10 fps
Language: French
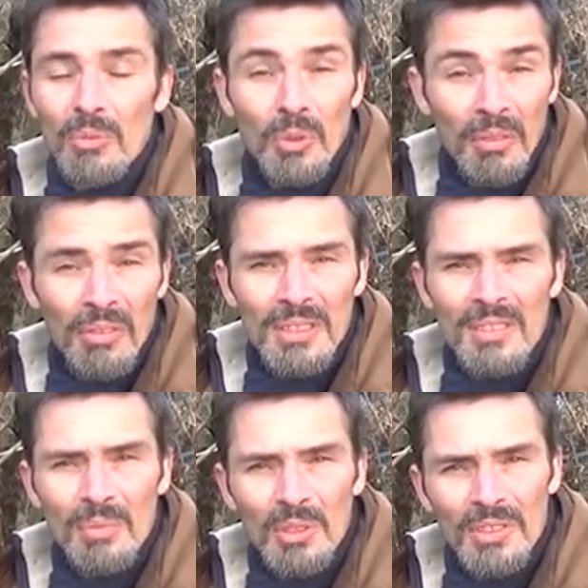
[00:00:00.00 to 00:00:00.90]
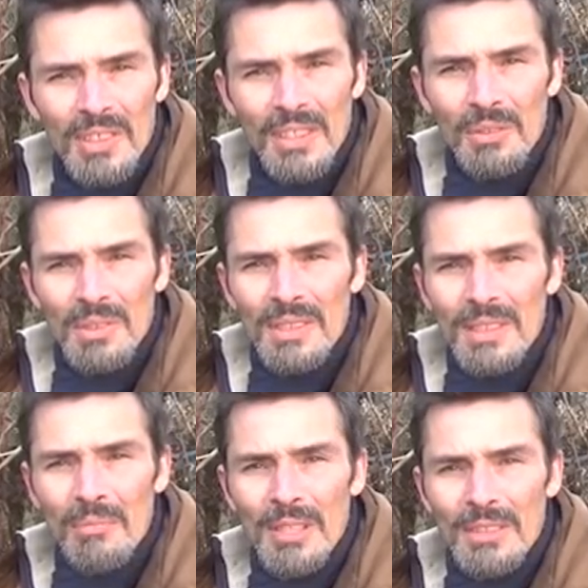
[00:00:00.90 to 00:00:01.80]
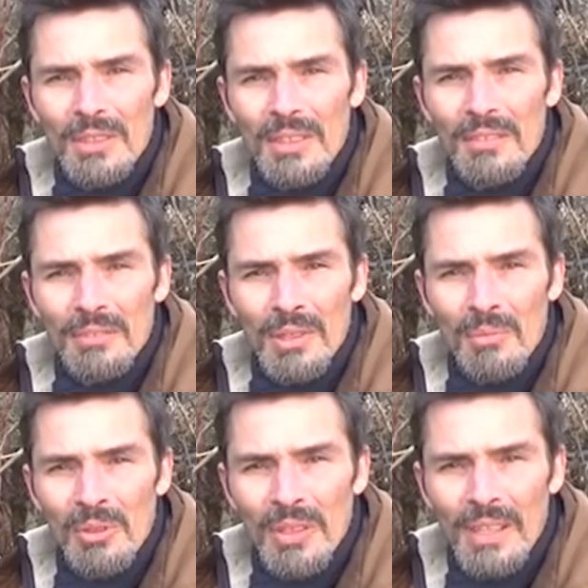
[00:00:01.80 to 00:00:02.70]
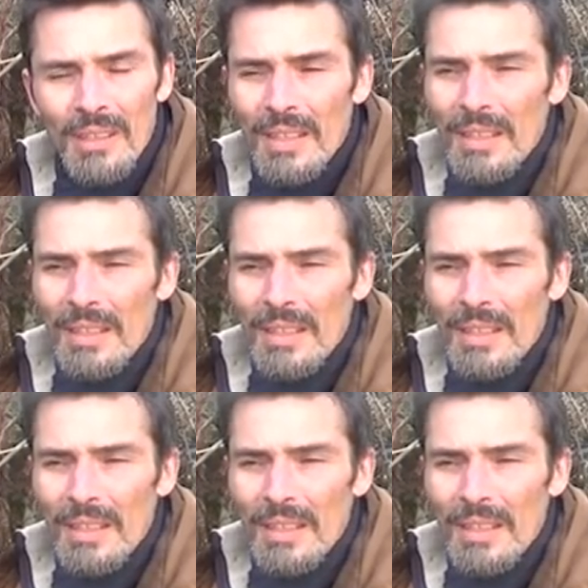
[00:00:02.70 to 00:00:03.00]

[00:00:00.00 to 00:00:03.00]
Donc effectivement, dans un écosystème, l'azote est fondamental.